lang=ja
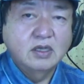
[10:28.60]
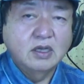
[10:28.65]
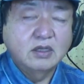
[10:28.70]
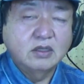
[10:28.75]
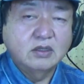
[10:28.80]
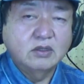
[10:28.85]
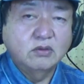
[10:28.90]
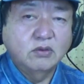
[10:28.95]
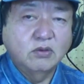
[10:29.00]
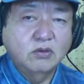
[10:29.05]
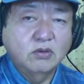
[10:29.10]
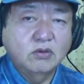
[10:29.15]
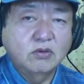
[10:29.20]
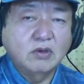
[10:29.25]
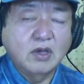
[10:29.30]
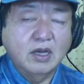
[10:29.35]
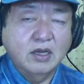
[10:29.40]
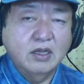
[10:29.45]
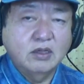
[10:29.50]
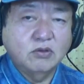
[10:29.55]
の方
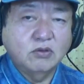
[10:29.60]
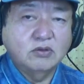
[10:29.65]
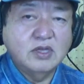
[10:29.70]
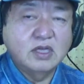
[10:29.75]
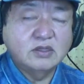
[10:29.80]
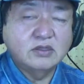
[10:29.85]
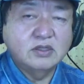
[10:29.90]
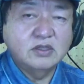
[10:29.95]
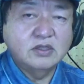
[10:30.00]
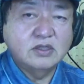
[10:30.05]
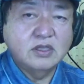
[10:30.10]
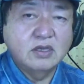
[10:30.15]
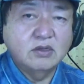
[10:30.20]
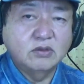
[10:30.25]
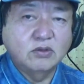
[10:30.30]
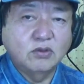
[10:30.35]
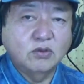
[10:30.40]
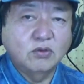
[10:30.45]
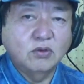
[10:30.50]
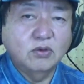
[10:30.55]
がね、途絶してる
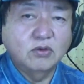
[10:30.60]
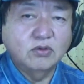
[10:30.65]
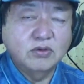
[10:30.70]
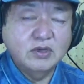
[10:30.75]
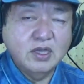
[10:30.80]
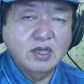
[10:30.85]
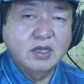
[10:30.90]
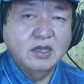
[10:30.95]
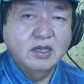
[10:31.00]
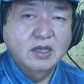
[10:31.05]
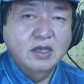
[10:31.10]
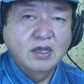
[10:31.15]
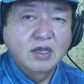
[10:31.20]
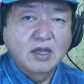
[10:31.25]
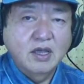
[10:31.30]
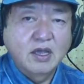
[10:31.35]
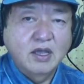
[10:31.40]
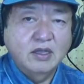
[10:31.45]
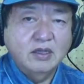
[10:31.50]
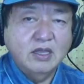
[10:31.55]
ところに、
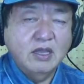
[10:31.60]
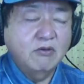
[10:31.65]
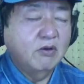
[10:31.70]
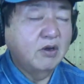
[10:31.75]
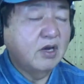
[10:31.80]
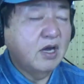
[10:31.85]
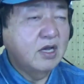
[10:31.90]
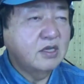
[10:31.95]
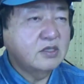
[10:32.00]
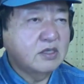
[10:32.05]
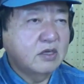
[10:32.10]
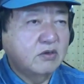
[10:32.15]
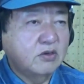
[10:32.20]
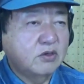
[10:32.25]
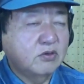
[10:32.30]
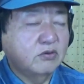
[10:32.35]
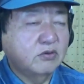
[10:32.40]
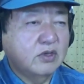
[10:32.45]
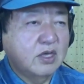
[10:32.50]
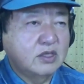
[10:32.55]
え電話会社の
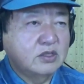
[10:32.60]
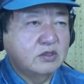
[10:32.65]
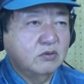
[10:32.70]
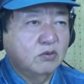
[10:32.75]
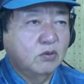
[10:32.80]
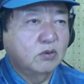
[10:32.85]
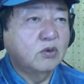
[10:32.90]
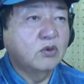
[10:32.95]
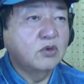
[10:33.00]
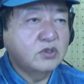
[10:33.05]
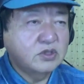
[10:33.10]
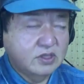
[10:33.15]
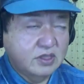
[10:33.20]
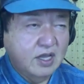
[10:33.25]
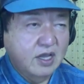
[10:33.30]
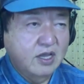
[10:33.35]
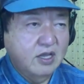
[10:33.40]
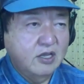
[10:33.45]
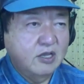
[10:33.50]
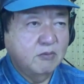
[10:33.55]
人たちを下ろし
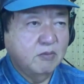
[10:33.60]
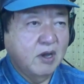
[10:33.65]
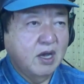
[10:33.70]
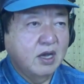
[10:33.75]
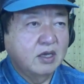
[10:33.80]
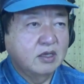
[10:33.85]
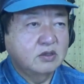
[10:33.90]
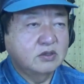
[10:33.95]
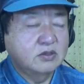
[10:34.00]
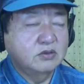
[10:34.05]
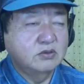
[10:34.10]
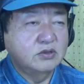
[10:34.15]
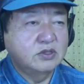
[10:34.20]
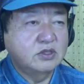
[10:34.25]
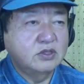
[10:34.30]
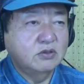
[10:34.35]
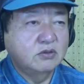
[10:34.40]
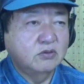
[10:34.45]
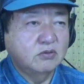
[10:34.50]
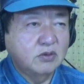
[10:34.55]
て、今、通
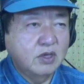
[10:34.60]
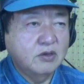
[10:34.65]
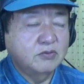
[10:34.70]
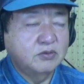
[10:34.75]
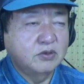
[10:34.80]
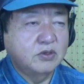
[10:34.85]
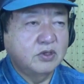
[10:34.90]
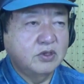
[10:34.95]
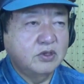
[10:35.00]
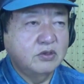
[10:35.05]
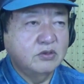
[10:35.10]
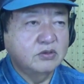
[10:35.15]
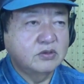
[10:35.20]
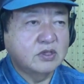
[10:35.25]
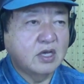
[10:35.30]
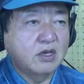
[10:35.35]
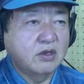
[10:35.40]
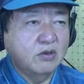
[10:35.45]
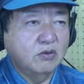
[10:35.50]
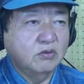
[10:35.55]
信をね、復旧
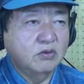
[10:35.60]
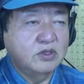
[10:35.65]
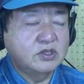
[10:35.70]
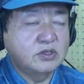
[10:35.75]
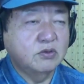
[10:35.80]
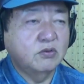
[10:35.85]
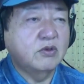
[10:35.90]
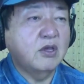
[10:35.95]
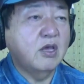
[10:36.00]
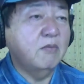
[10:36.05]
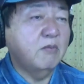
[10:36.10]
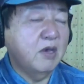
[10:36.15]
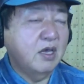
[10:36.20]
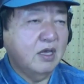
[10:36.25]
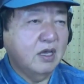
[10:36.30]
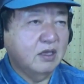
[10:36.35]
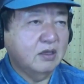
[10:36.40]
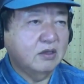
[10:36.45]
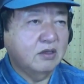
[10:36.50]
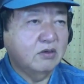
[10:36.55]
作業を一生懸命
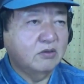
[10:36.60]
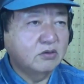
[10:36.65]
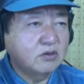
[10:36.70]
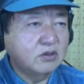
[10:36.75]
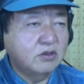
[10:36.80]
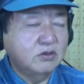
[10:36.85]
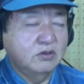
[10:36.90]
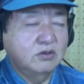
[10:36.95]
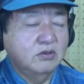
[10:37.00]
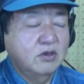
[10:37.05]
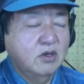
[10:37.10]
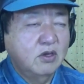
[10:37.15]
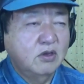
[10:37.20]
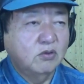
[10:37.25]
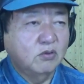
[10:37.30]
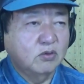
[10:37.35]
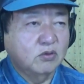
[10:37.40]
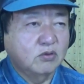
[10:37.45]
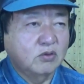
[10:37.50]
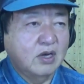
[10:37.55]
やってるっていう
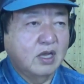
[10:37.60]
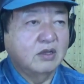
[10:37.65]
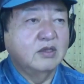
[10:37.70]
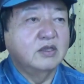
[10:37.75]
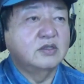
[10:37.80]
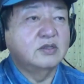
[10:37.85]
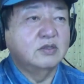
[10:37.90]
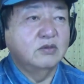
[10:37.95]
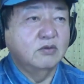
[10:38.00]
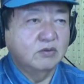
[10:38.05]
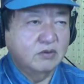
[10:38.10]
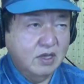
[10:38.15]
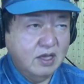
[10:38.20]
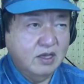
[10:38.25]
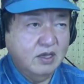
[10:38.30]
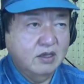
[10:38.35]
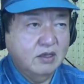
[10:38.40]
ことなんですよね。